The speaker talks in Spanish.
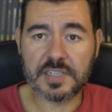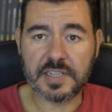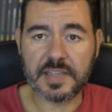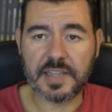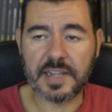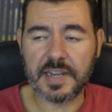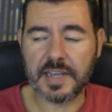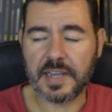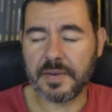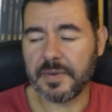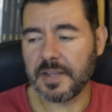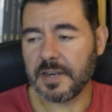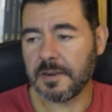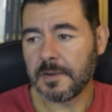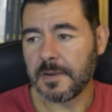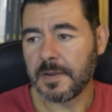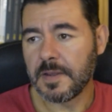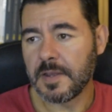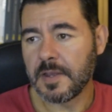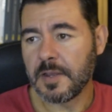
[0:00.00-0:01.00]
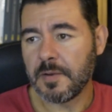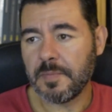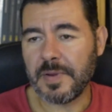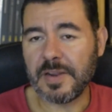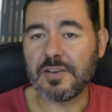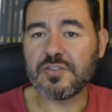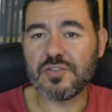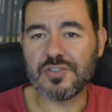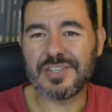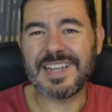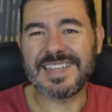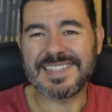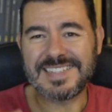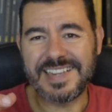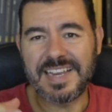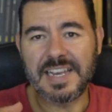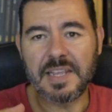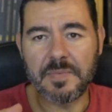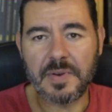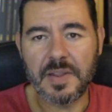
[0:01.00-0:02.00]
que tiene que ver, pero esto es la
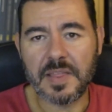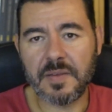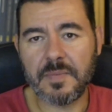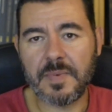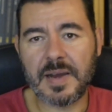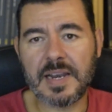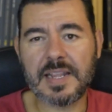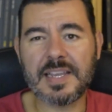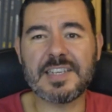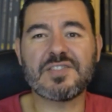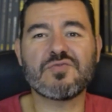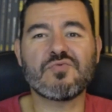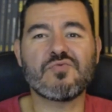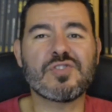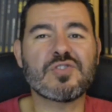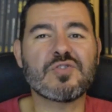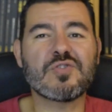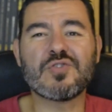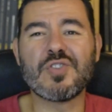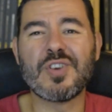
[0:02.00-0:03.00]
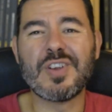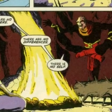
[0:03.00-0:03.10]
serie principal, que es, esto, es,